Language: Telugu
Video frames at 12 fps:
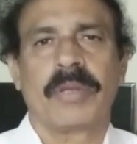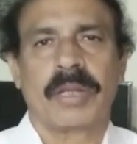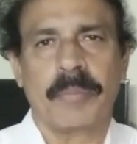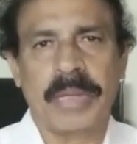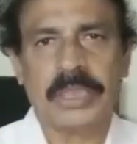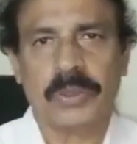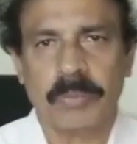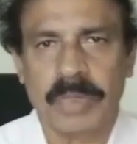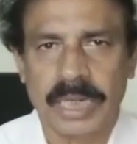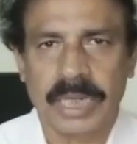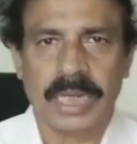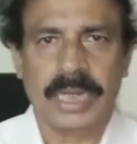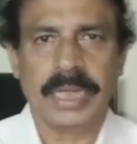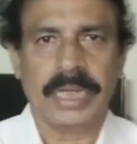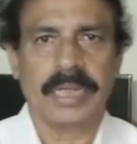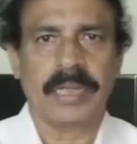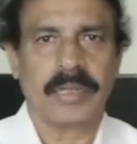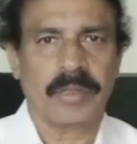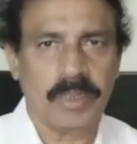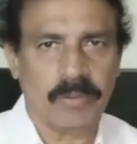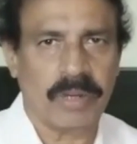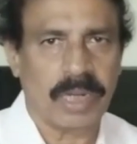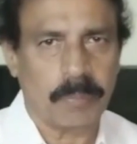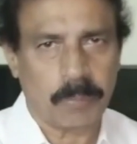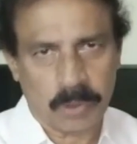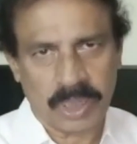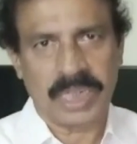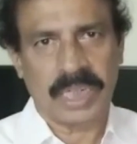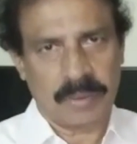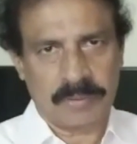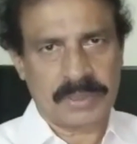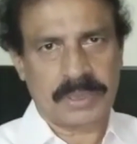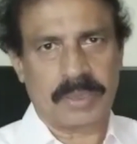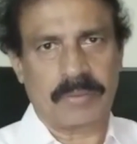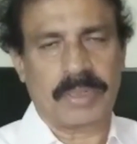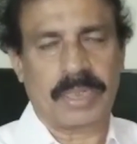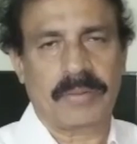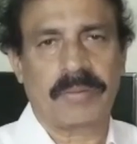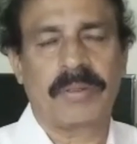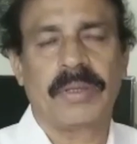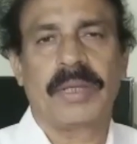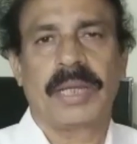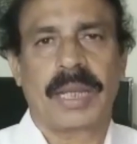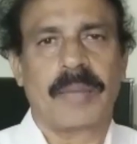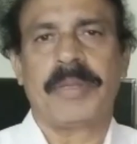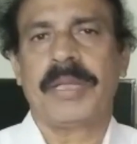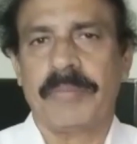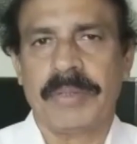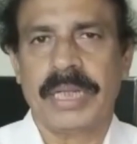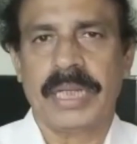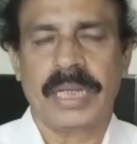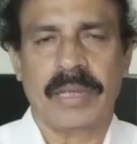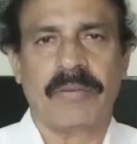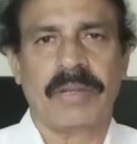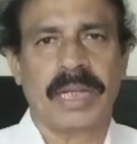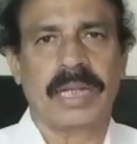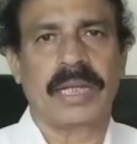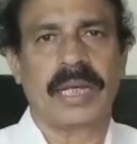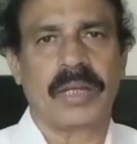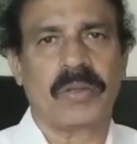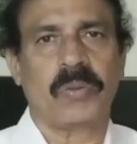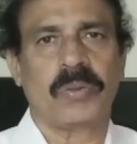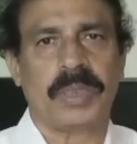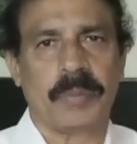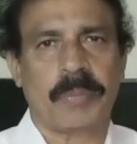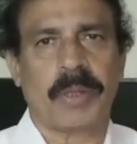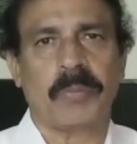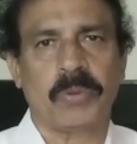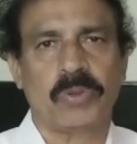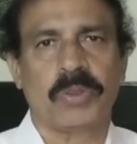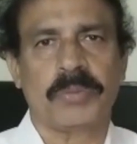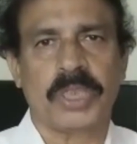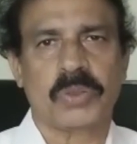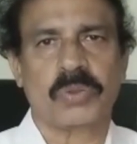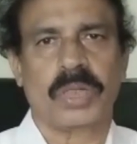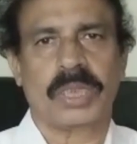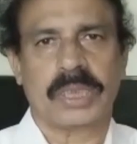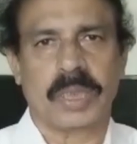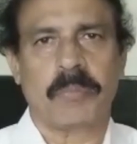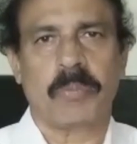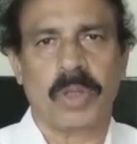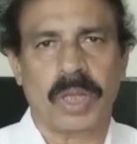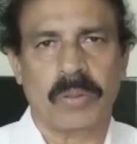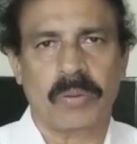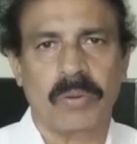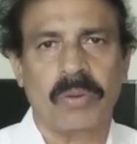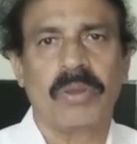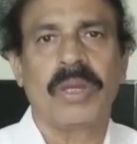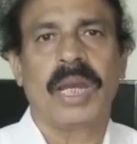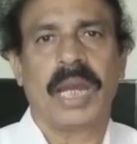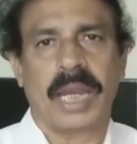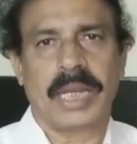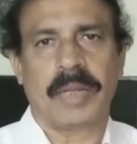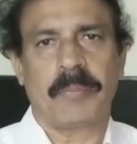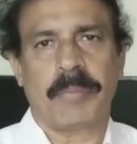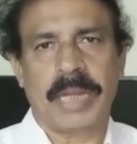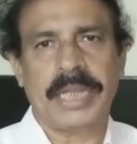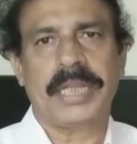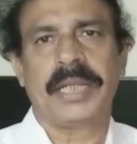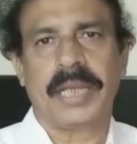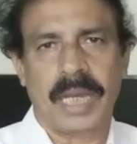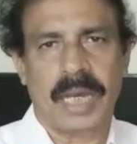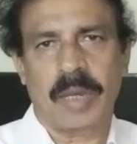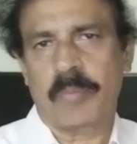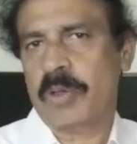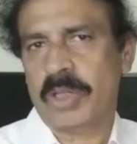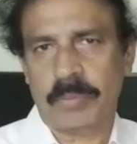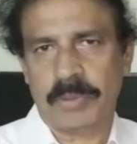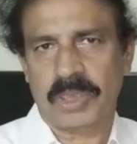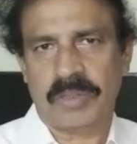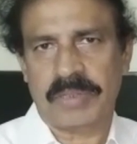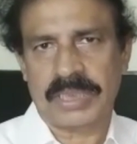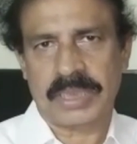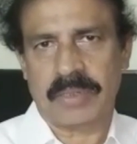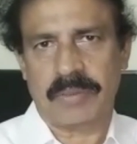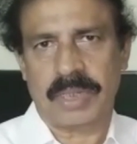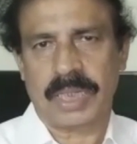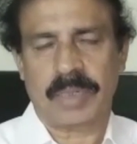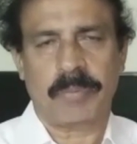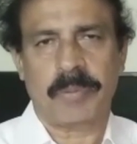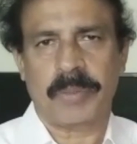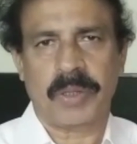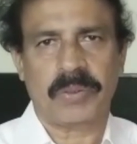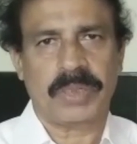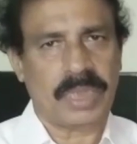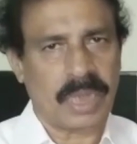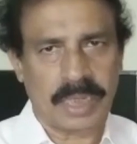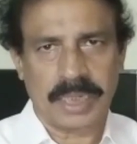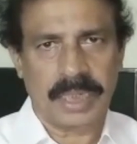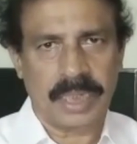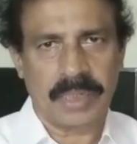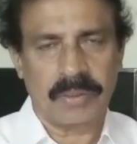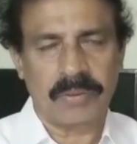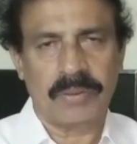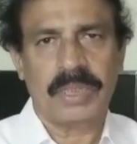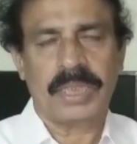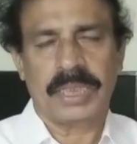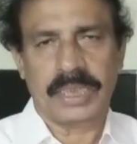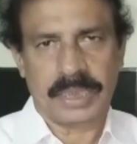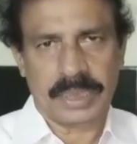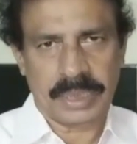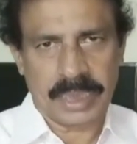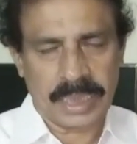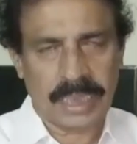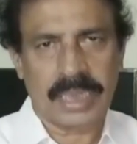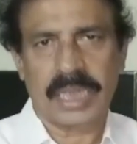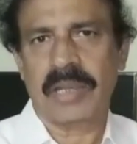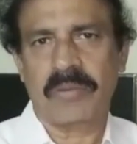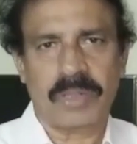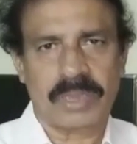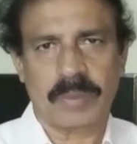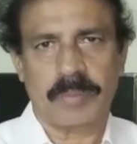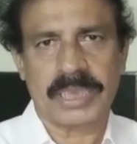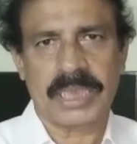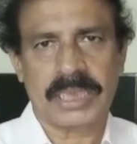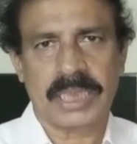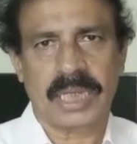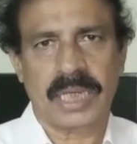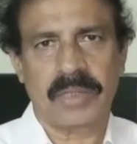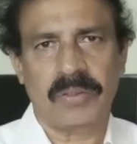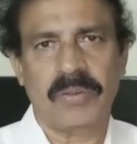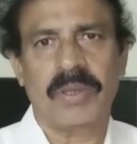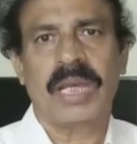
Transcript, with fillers: రమేష్ కుమార్ గారిని ఇవాళ పునర్నియమిస్తా ఉన్నారు కాబట్టి అంటే గవర్నర్ గారు ఈ ప్రభుత్వం చేస్తున్న తప్పులకు ఆయన బ్లైండ్గా ఆమోదముద్ర వేస్తూ ఉన్నాడు తప్ప మరొకటి కానే కాదు ఇది ఏ రకంగా కూడా సమంజసం కాదు